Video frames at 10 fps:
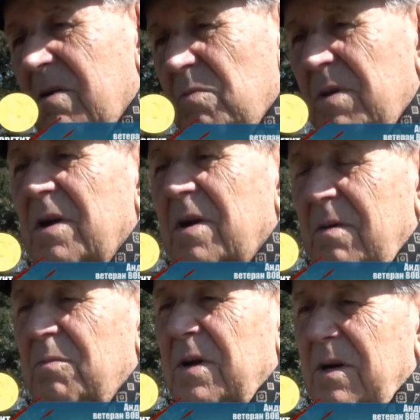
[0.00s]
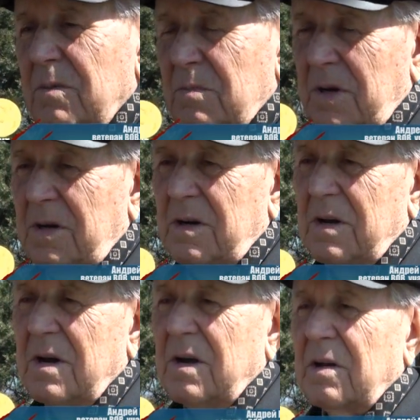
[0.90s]
Мира, мир, мир.
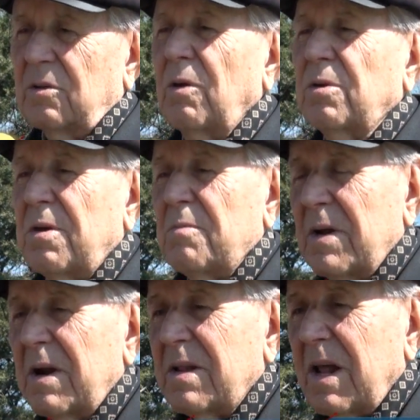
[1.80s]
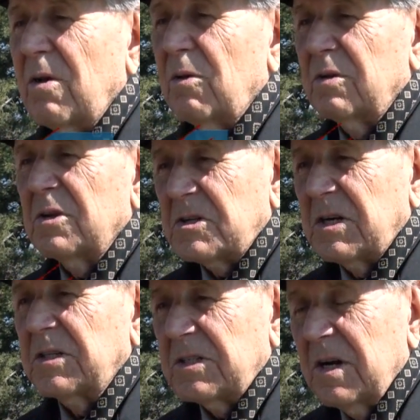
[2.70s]
Только мир дает
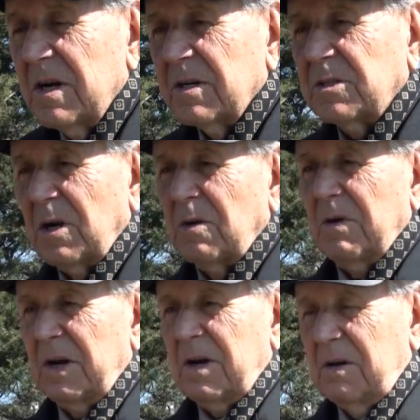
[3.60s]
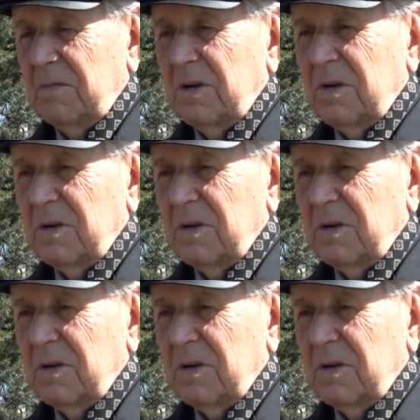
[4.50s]
жизнь человеком.